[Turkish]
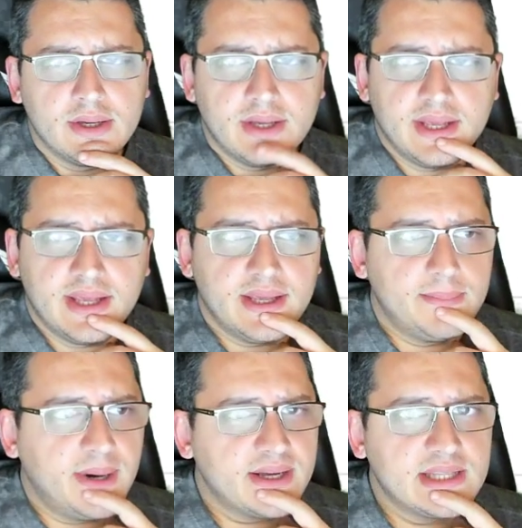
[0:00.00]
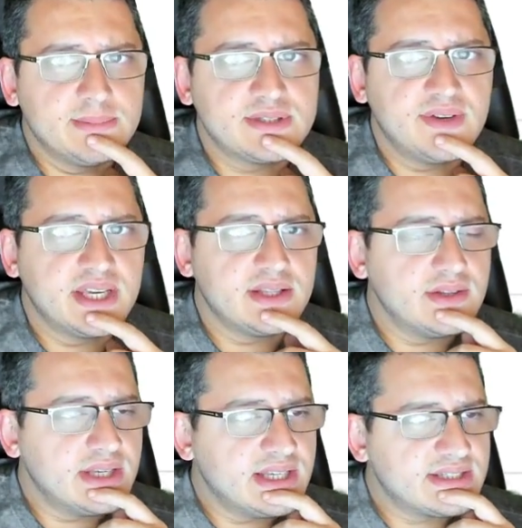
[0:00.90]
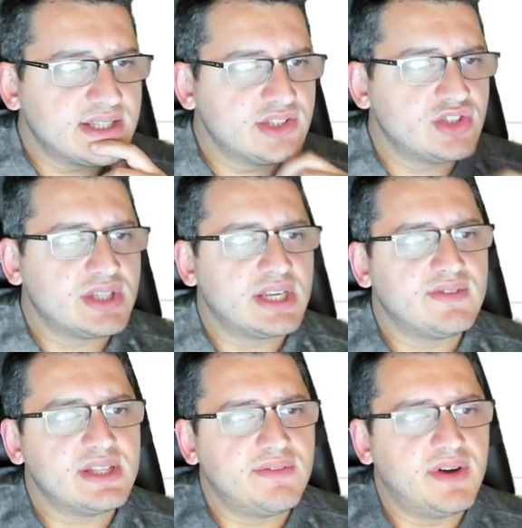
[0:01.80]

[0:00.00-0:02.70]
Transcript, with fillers: E, baktığımız vakit e, satıcı tarafında